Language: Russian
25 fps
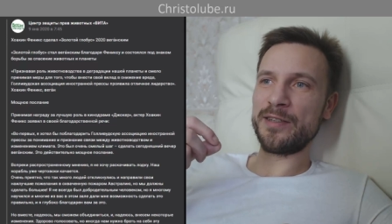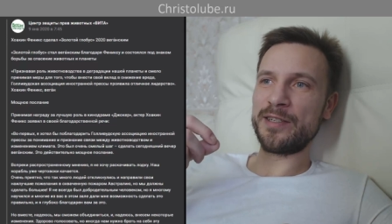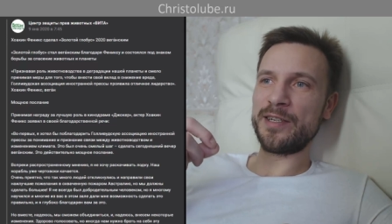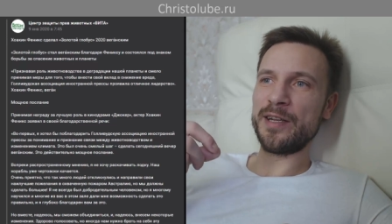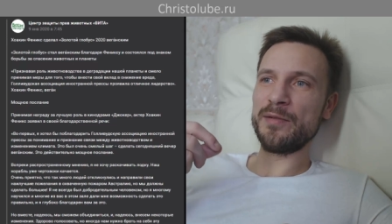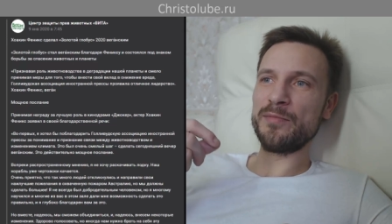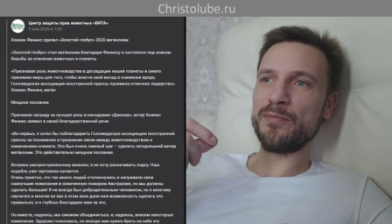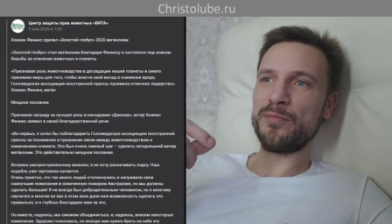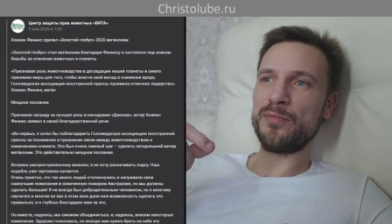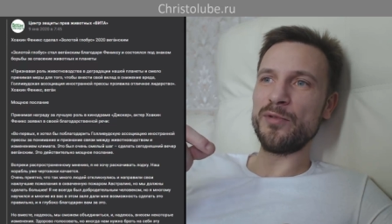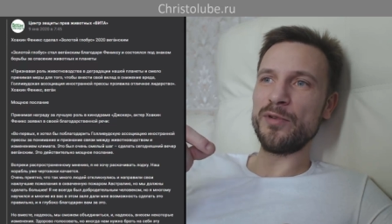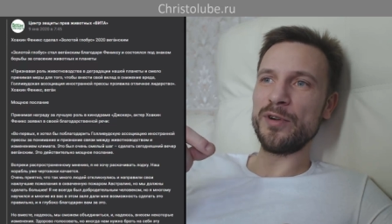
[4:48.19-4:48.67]

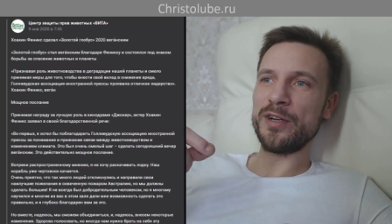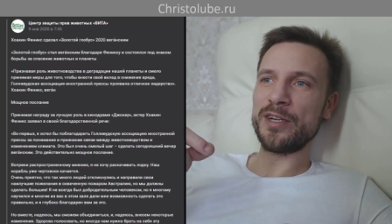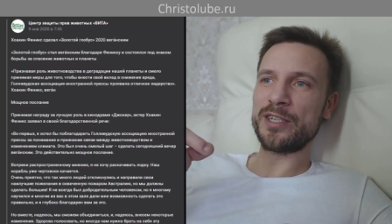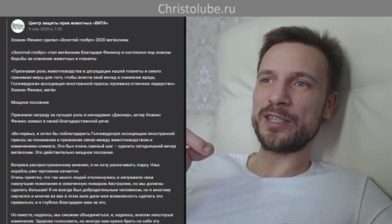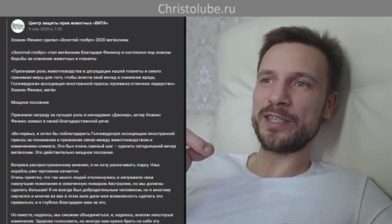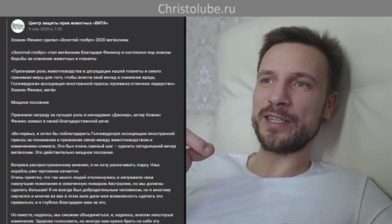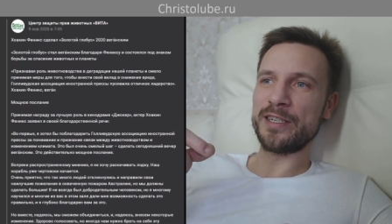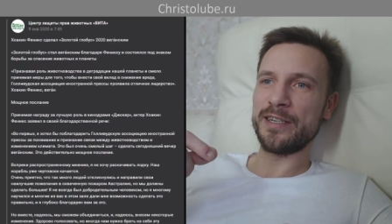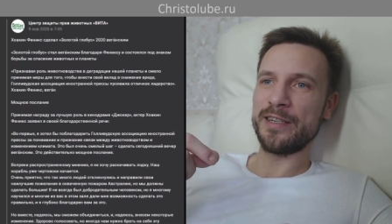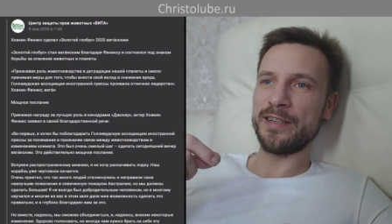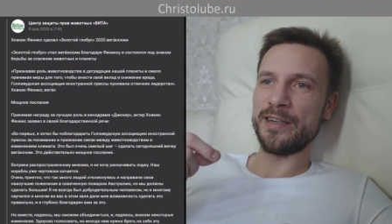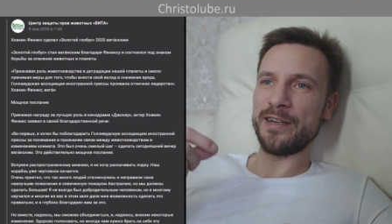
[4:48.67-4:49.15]
тем
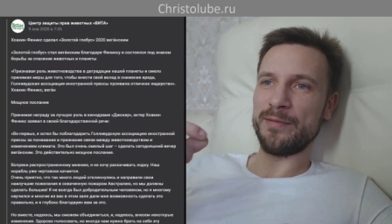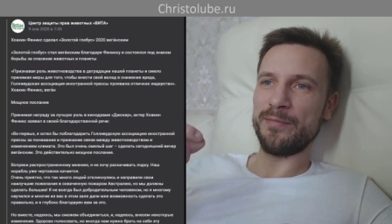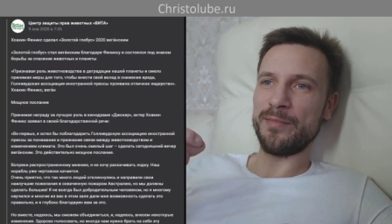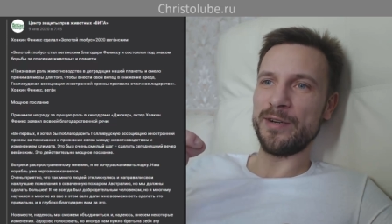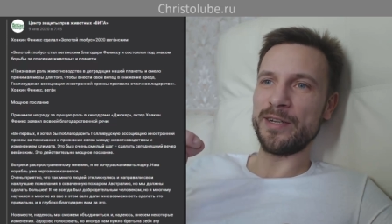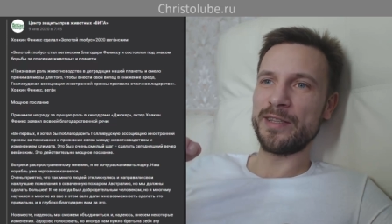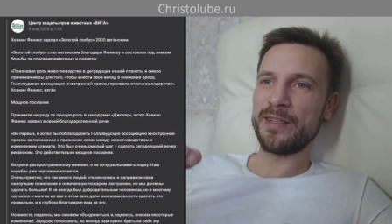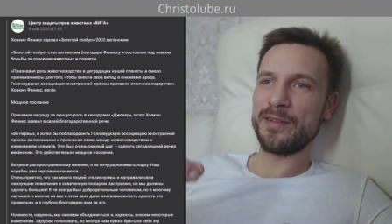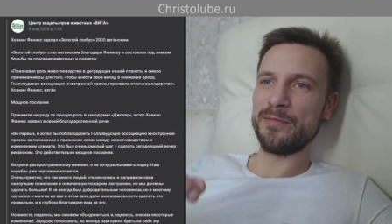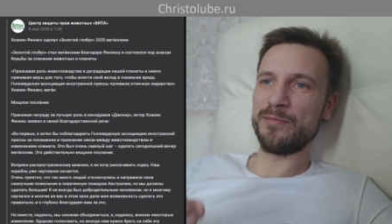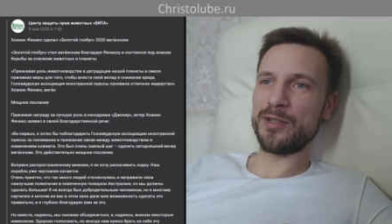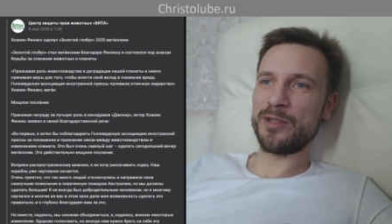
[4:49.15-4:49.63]
больше об
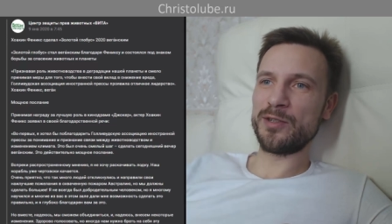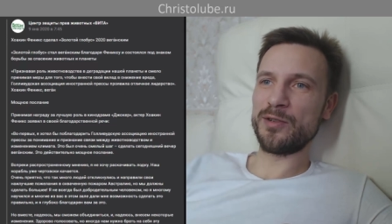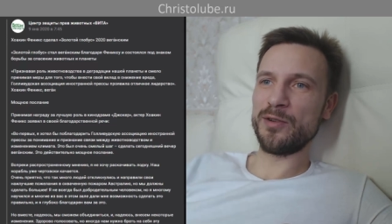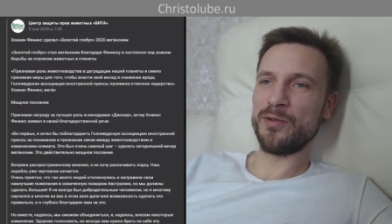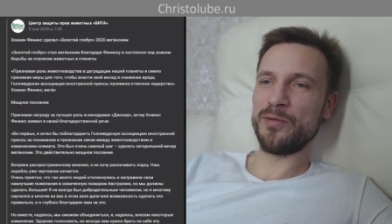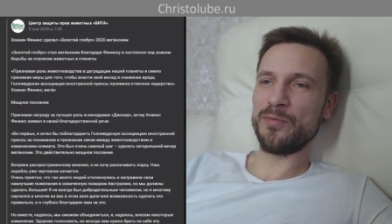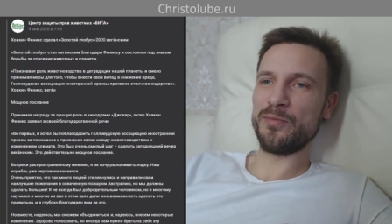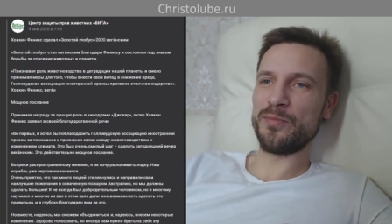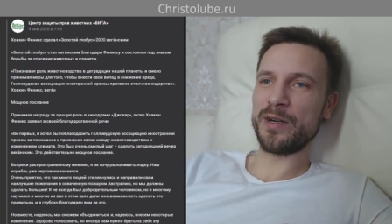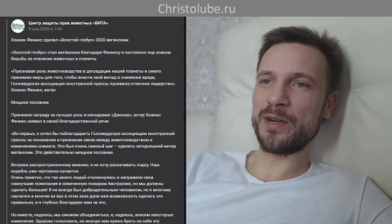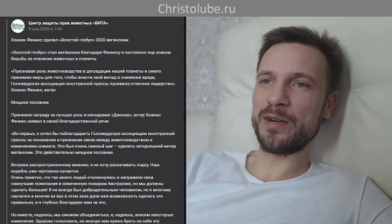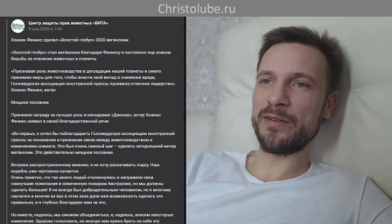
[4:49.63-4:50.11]
этом мы
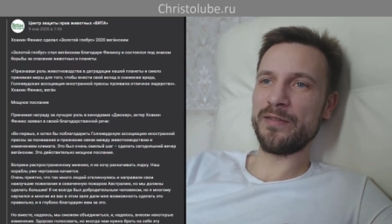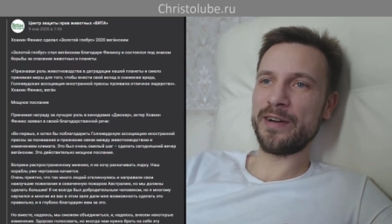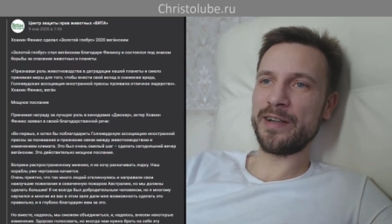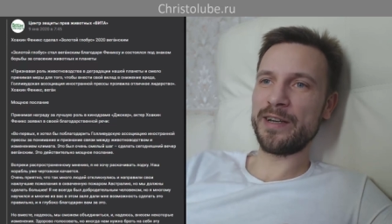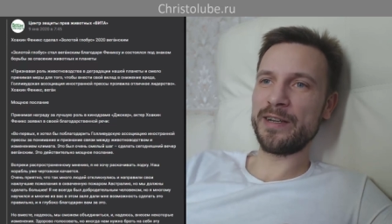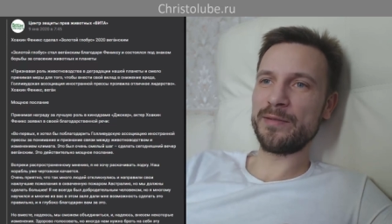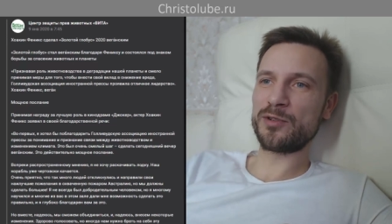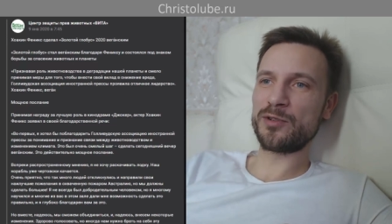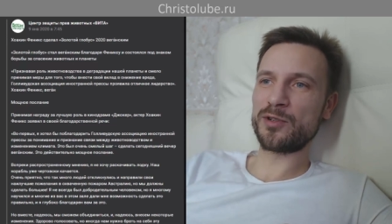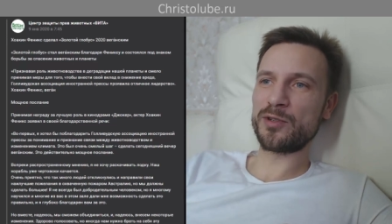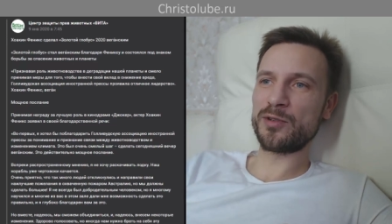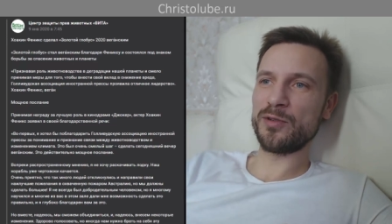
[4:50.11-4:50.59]
сегодня
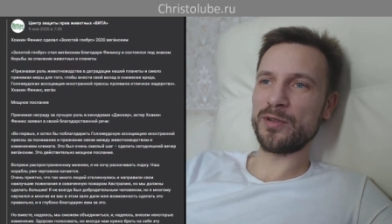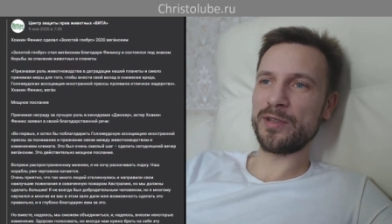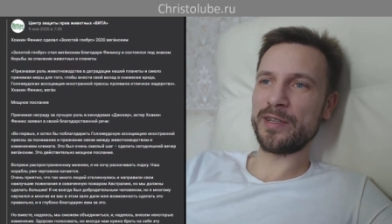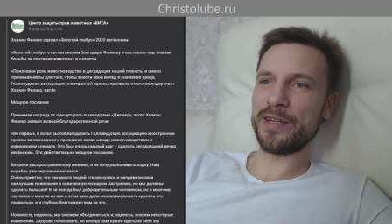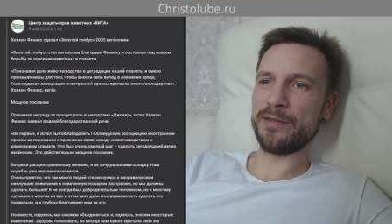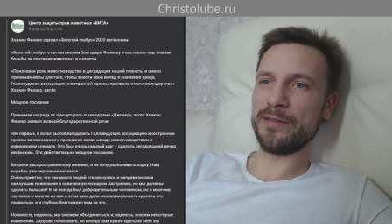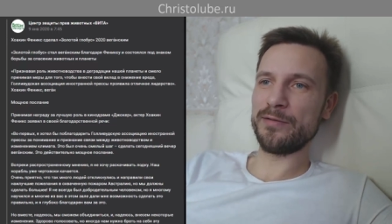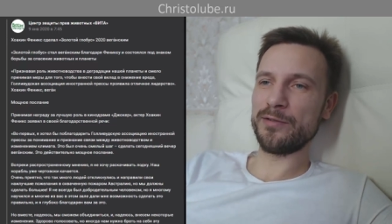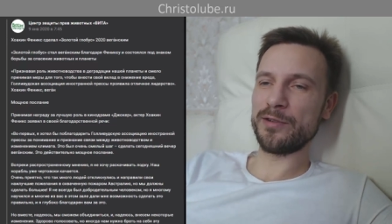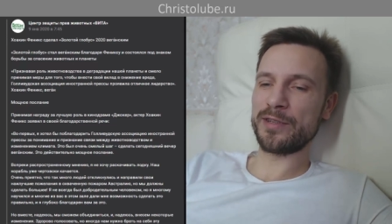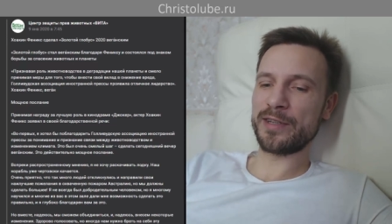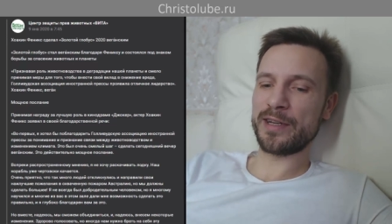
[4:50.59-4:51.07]
поговорим, что,
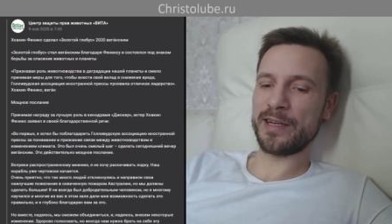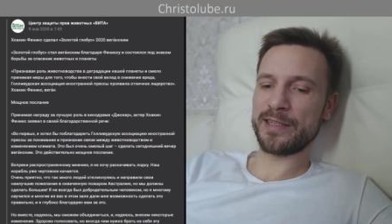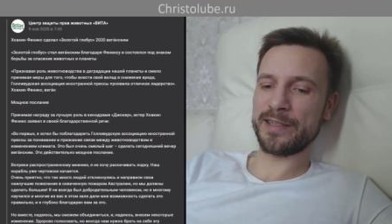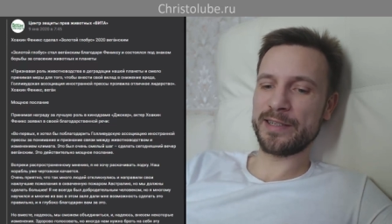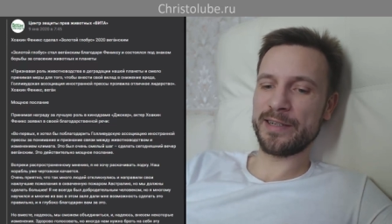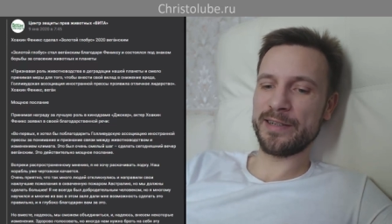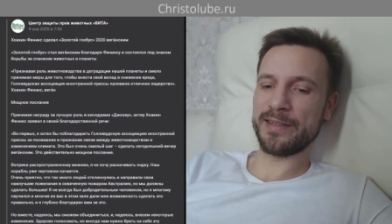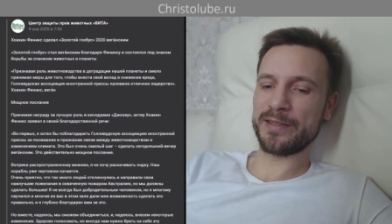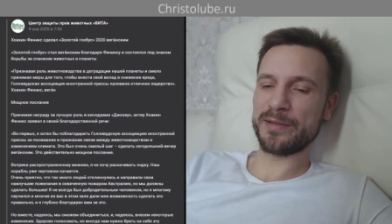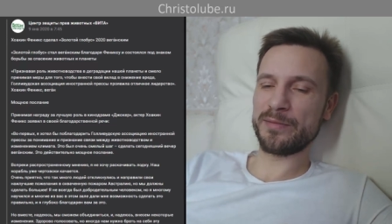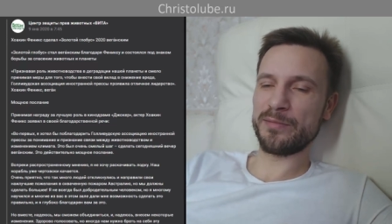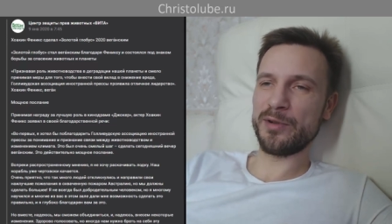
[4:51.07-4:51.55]
да, вот,
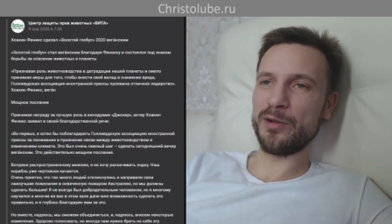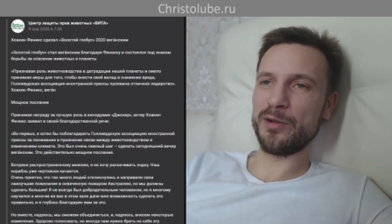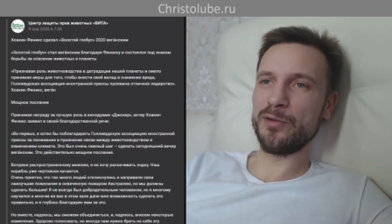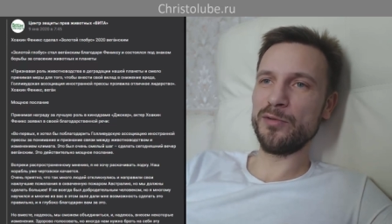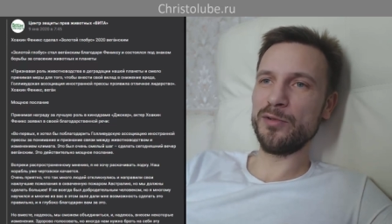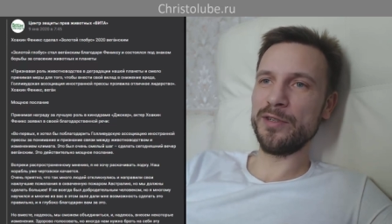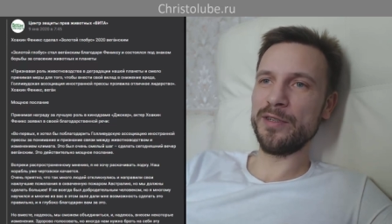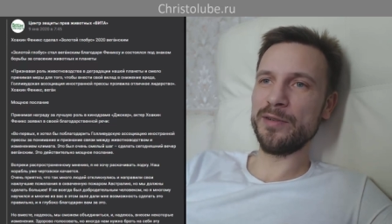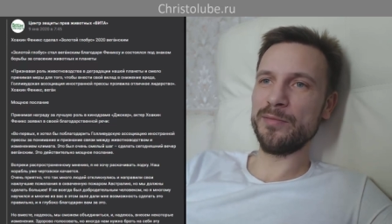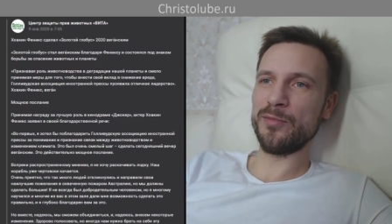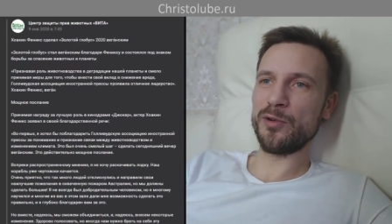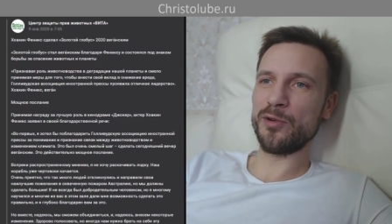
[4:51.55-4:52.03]
казалось бы,
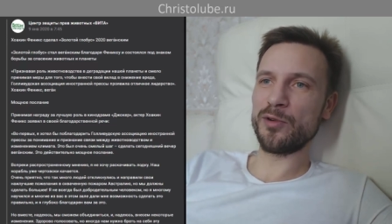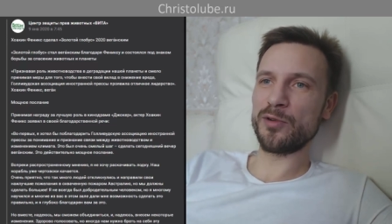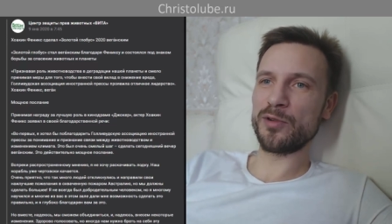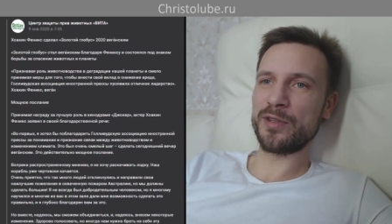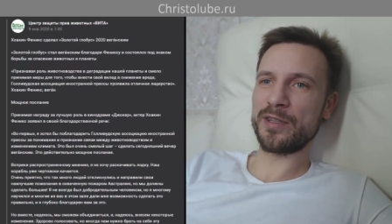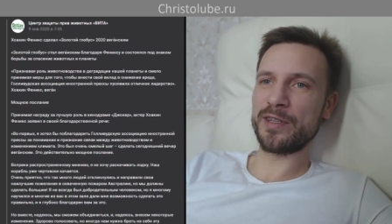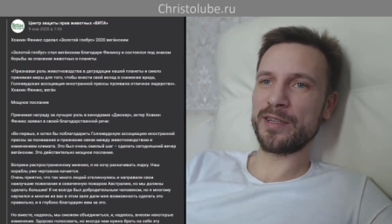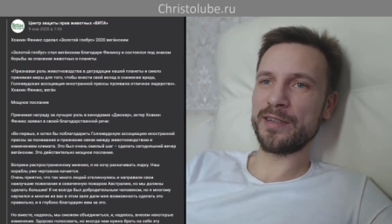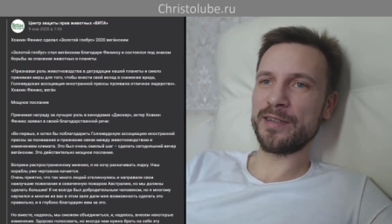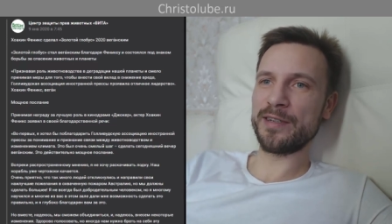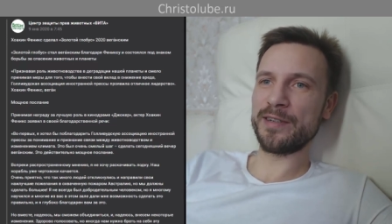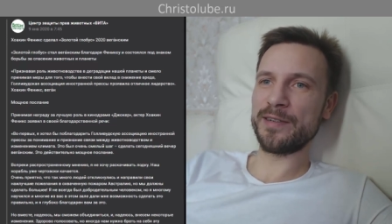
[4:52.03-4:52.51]
люди
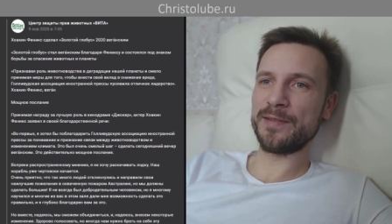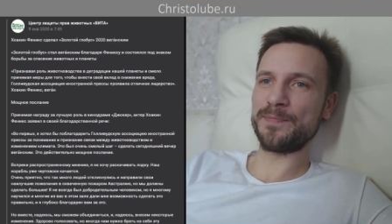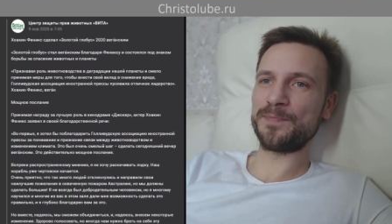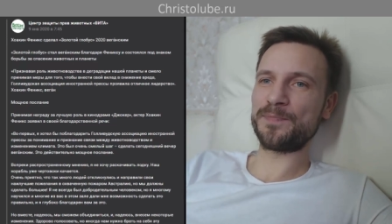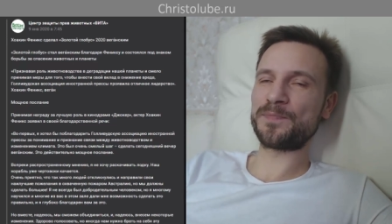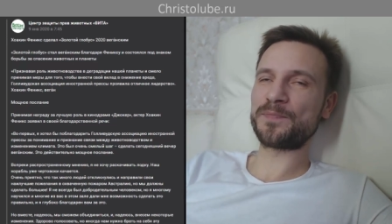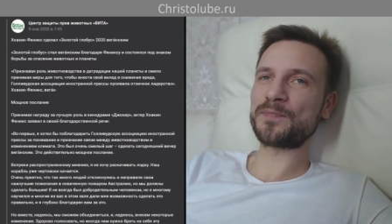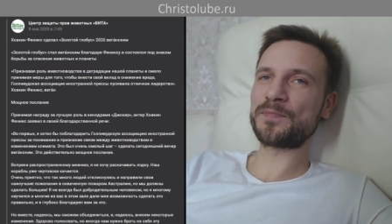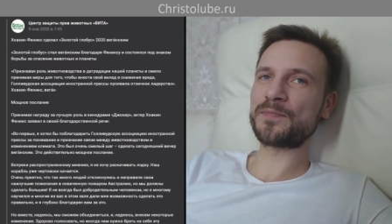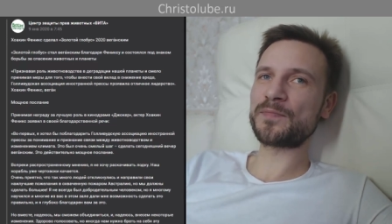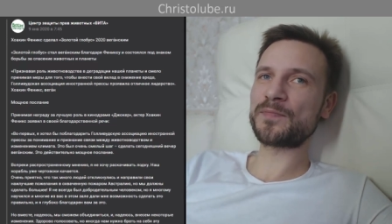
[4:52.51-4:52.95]
могут э,